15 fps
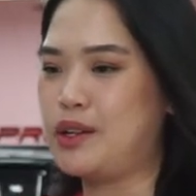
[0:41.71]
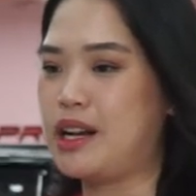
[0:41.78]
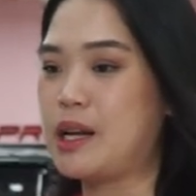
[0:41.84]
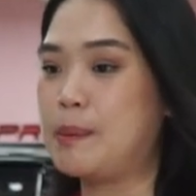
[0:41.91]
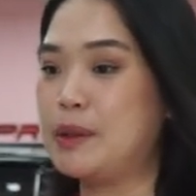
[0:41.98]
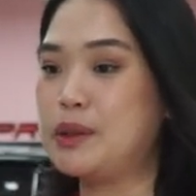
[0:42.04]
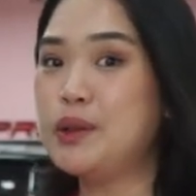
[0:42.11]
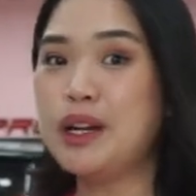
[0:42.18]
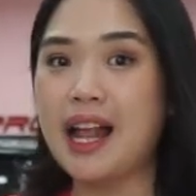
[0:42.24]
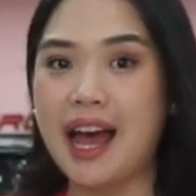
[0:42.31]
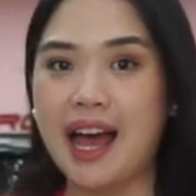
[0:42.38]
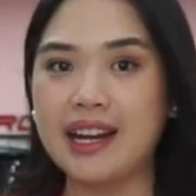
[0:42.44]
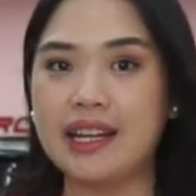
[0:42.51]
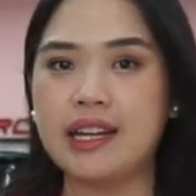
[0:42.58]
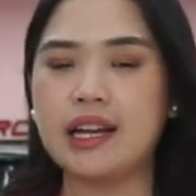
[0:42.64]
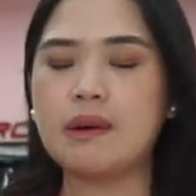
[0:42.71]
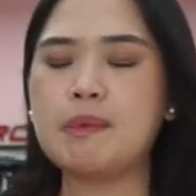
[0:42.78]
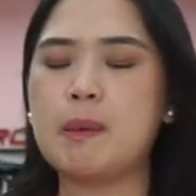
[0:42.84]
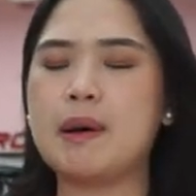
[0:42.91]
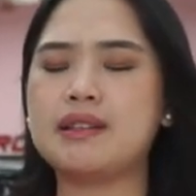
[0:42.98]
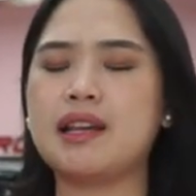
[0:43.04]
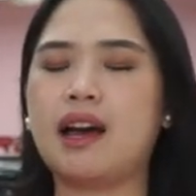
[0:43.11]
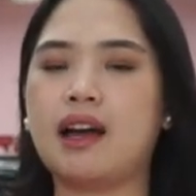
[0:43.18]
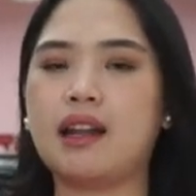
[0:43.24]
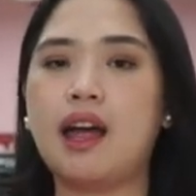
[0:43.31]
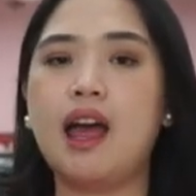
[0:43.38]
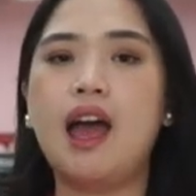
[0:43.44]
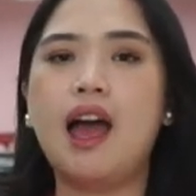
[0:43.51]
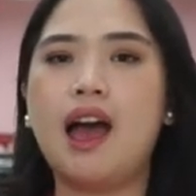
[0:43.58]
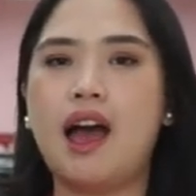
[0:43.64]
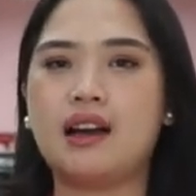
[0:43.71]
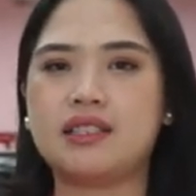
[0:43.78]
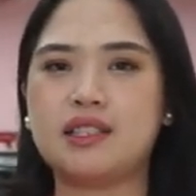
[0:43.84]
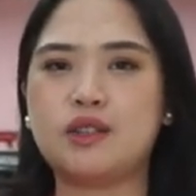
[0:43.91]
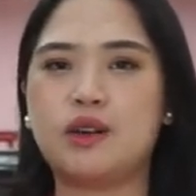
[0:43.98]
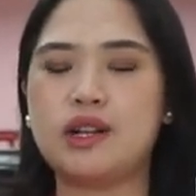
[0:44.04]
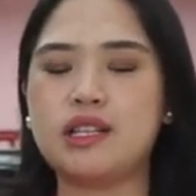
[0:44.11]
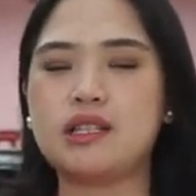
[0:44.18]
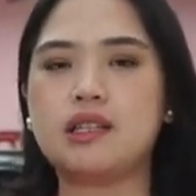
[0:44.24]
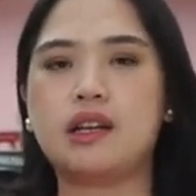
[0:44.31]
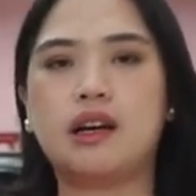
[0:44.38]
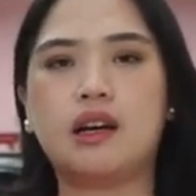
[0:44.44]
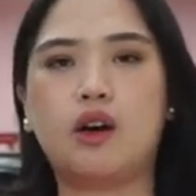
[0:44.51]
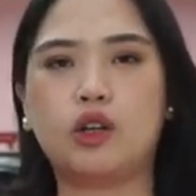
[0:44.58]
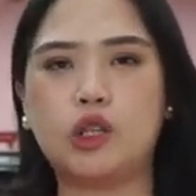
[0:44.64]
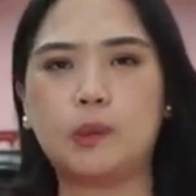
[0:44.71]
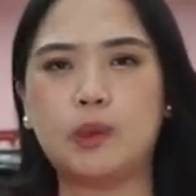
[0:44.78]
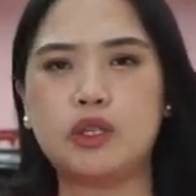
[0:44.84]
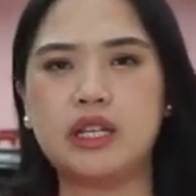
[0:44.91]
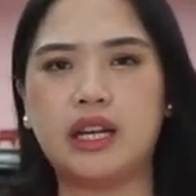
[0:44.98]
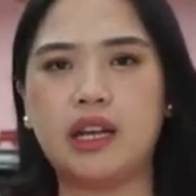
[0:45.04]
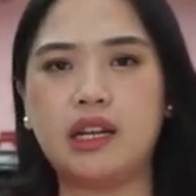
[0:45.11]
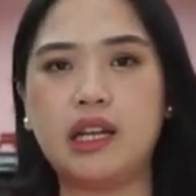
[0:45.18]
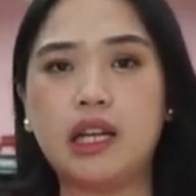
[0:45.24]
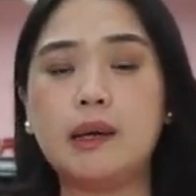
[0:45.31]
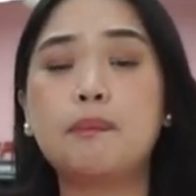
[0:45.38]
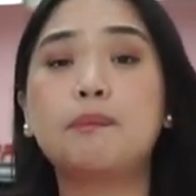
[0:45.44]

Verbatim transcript: Dan kebetulan ini kan pemasangan aksesoris uh, auto project ini